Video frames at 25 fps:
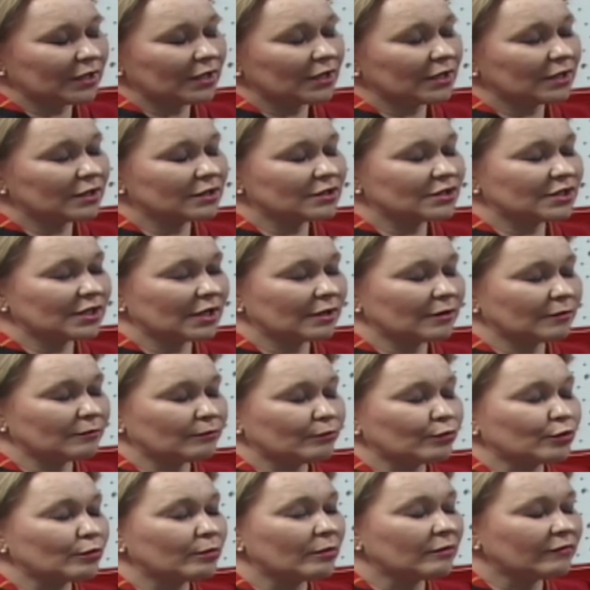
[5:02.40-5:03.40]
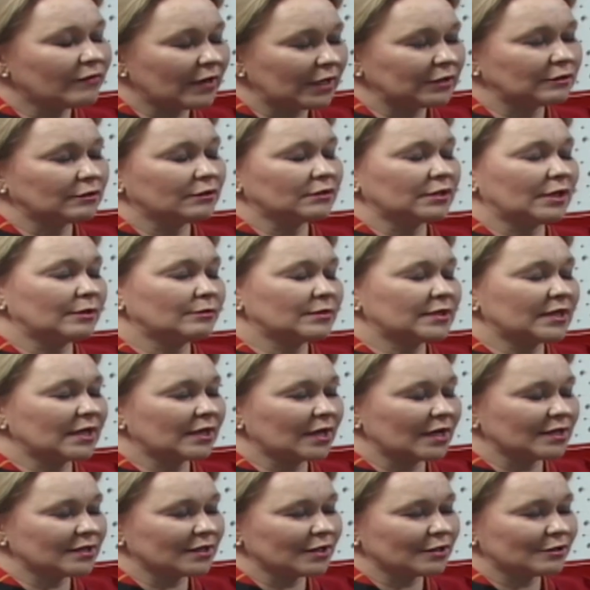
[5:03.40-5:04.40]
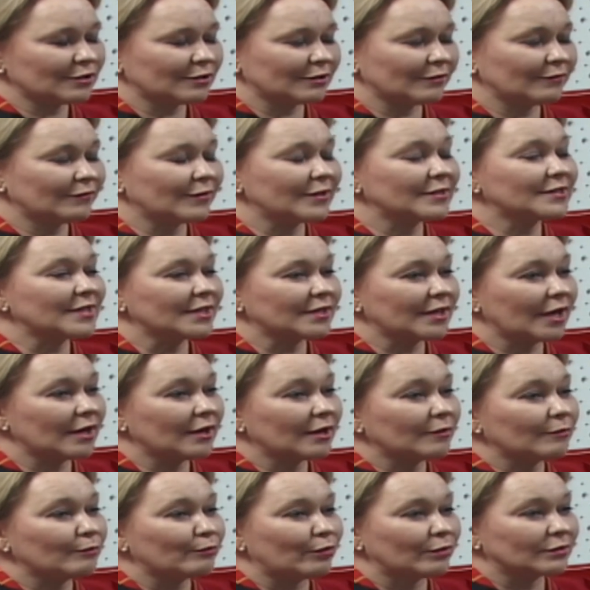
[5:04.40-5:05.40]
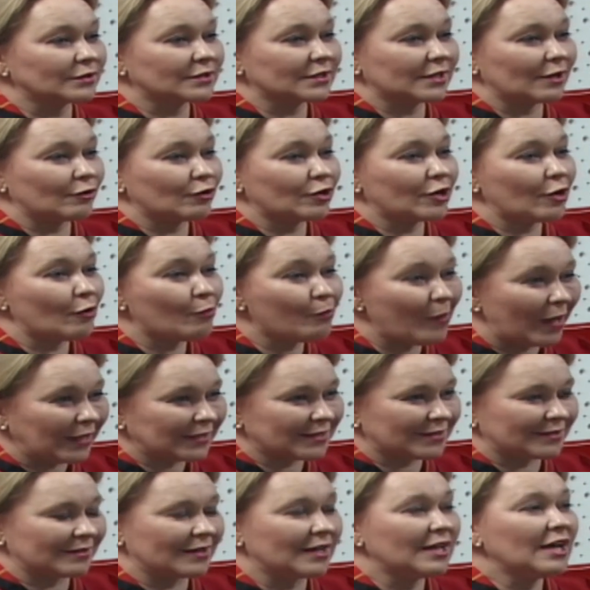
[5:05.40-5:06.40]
e, gdzie próbowano nam zakazać wędzenia polskiej kiełbasy.